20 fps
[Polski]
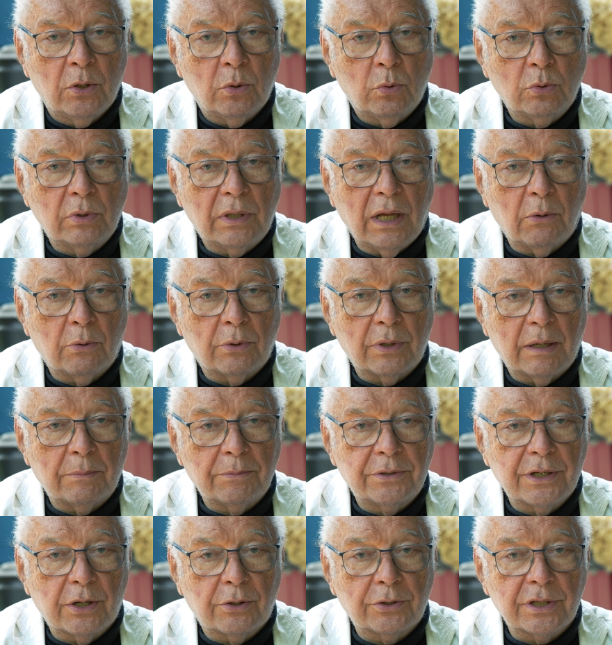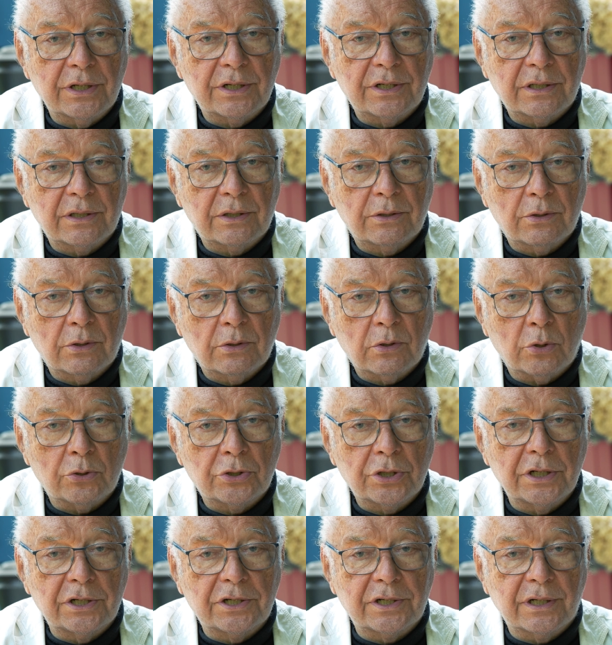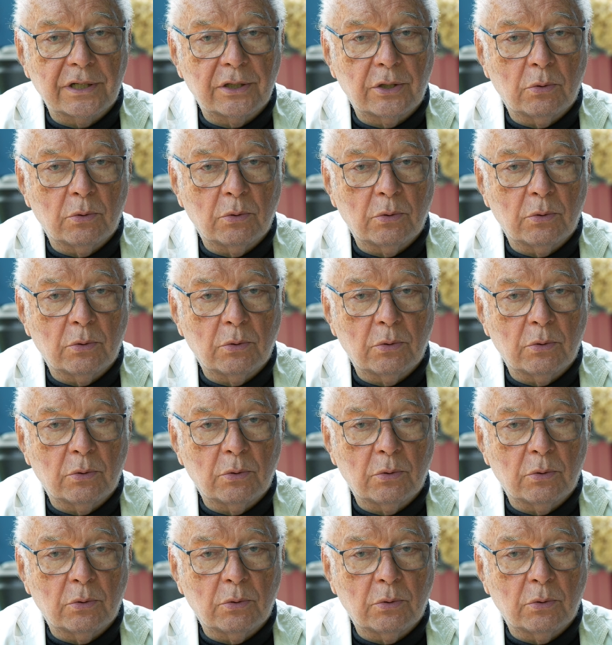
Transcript: udało nam się chociaż troszeczkę